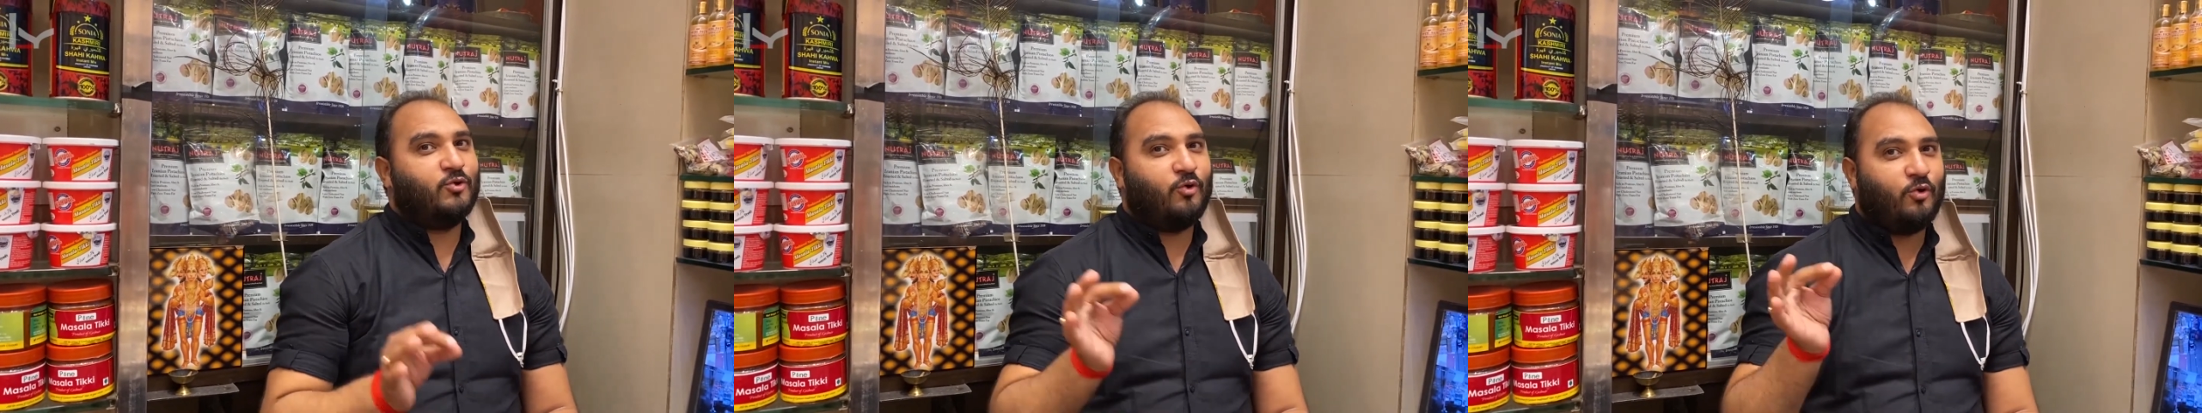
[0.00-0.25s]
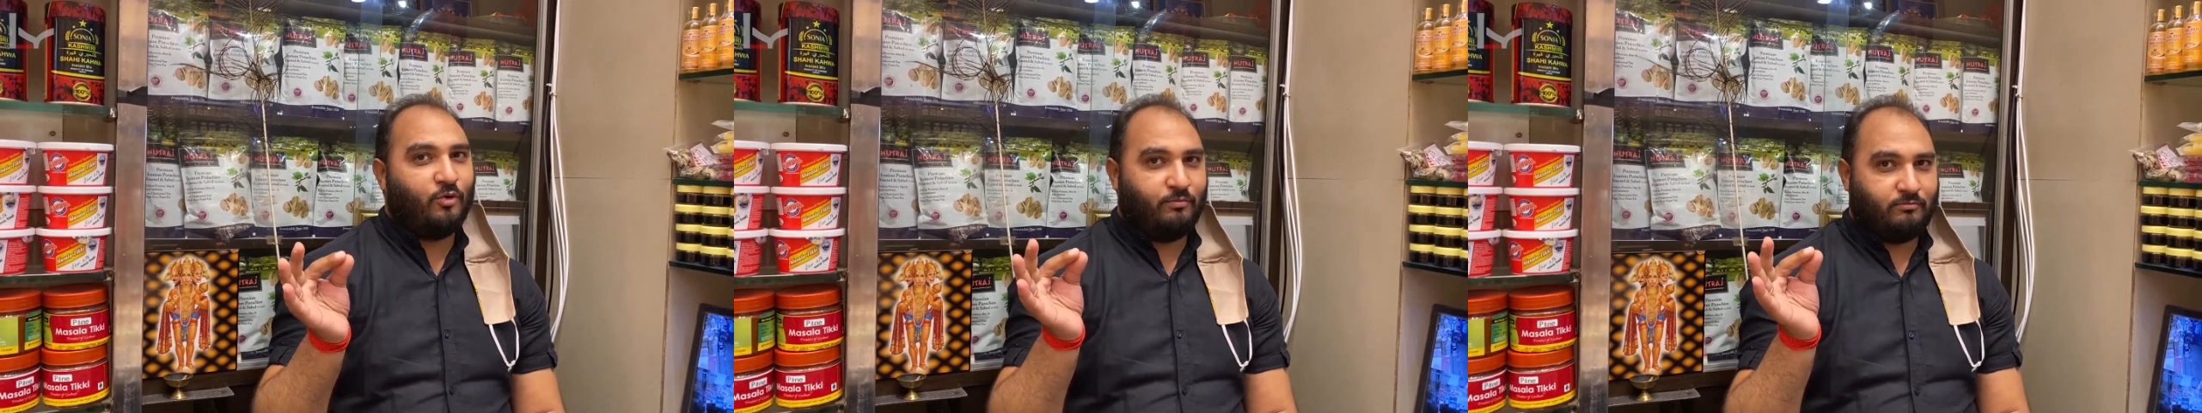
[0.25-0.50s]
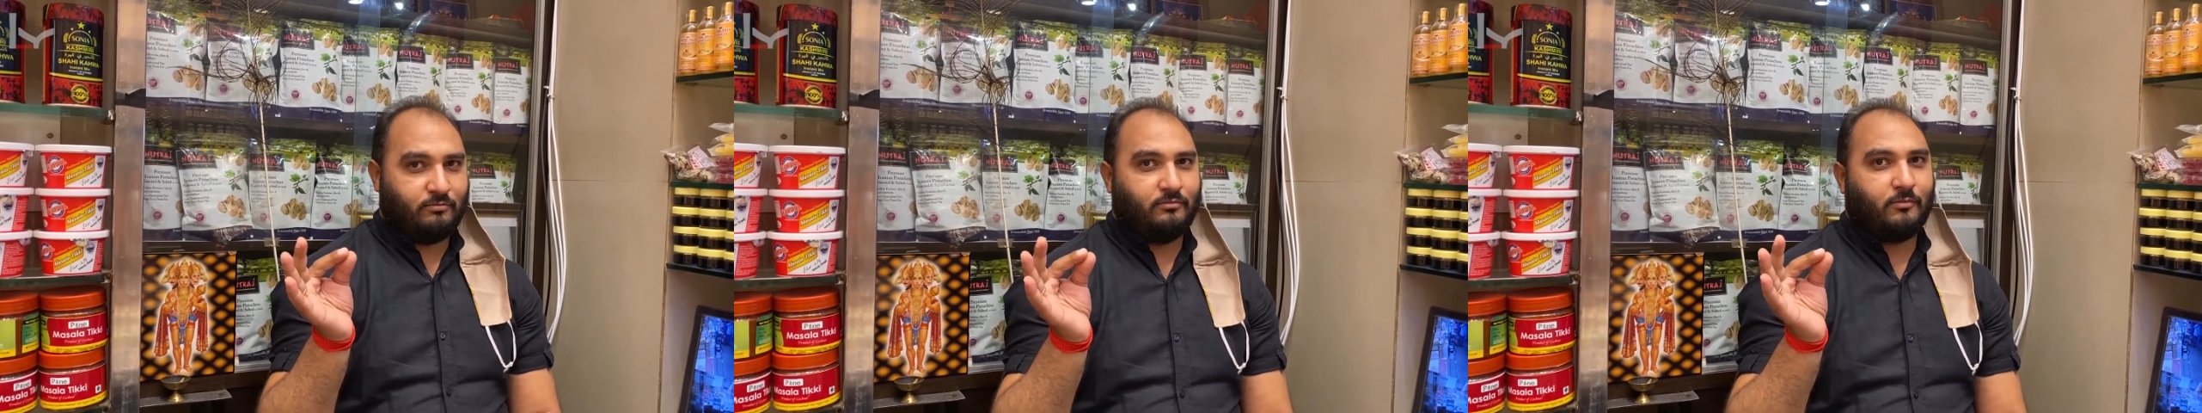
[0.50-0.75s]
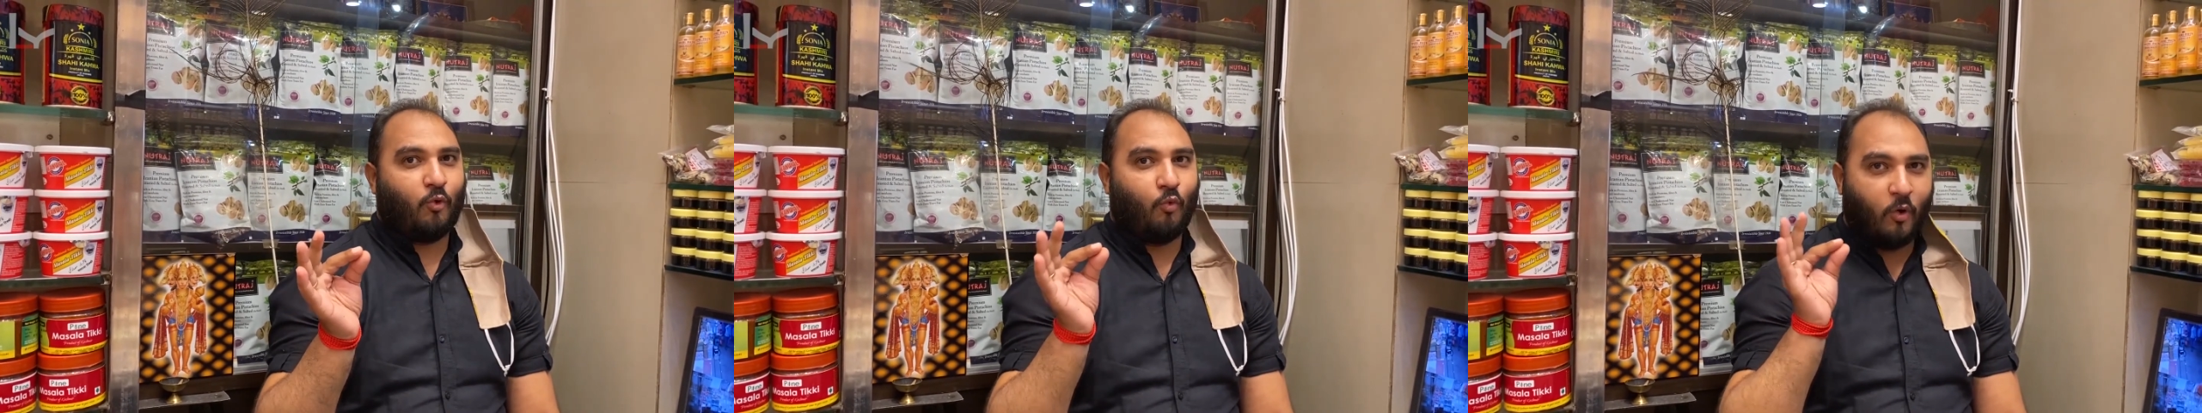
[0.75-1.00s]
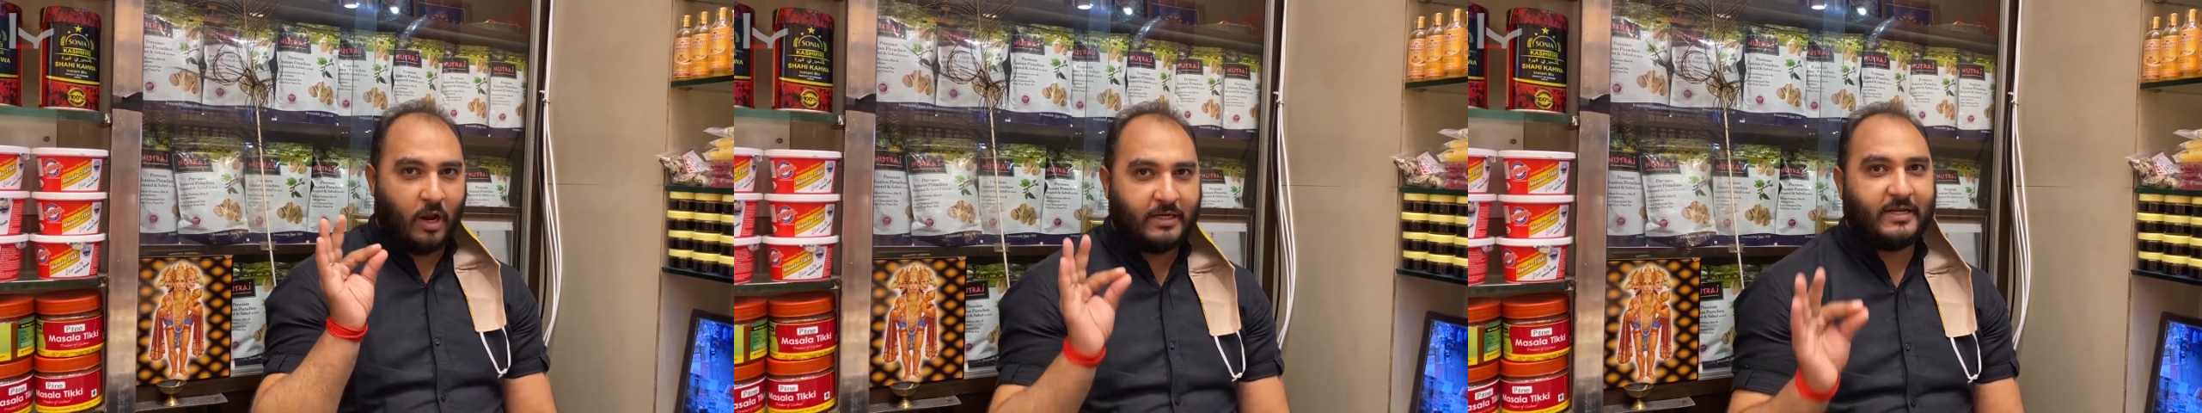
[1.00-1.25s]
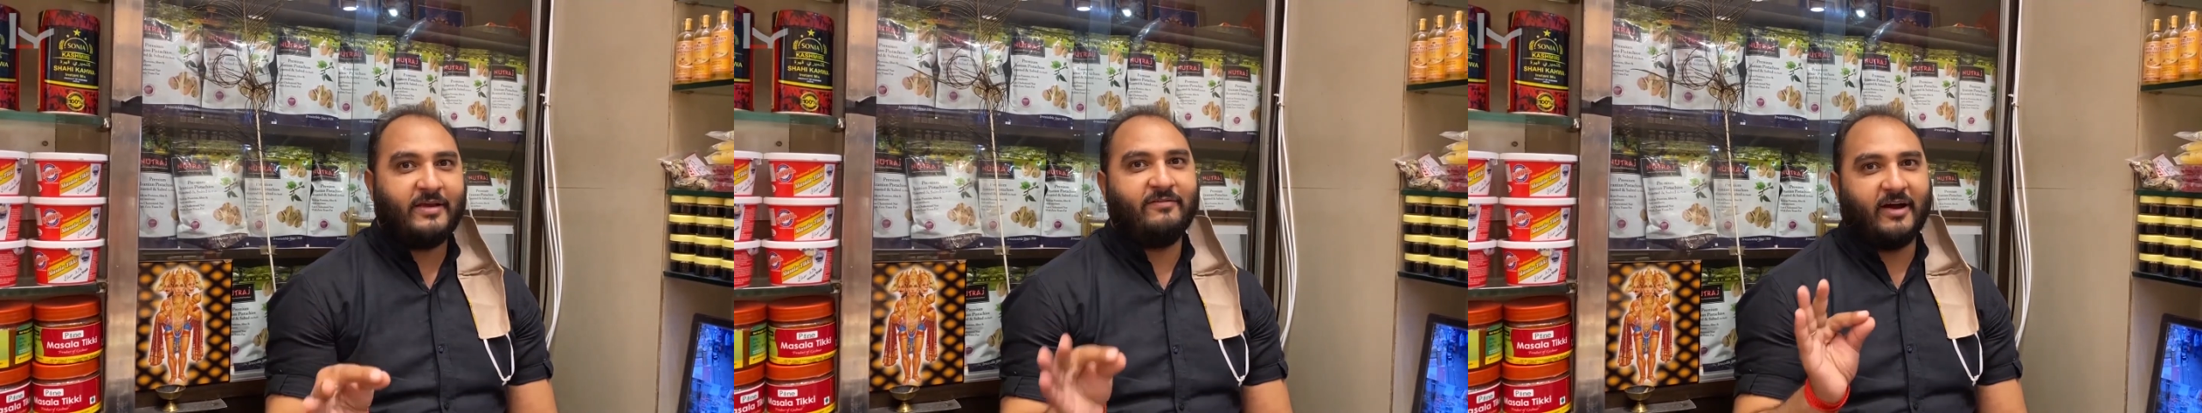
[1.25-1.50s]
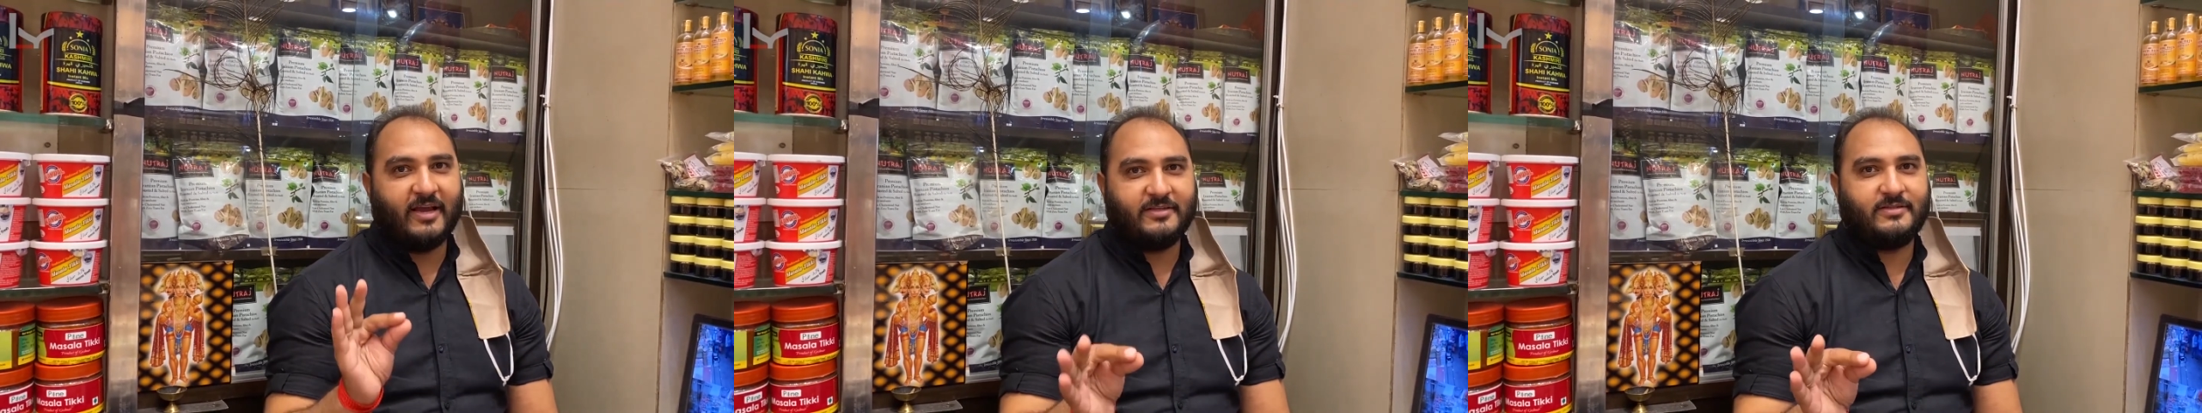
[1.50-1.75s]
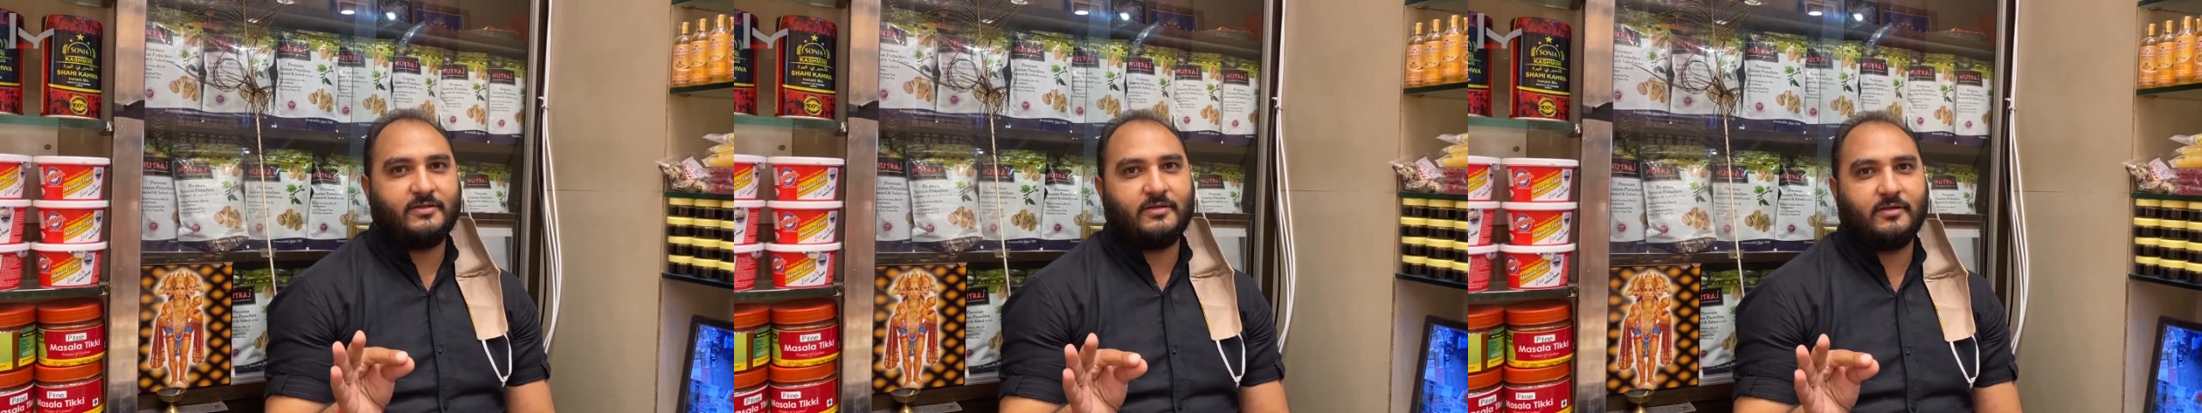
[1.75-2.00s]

जो क्वालिटी वाइज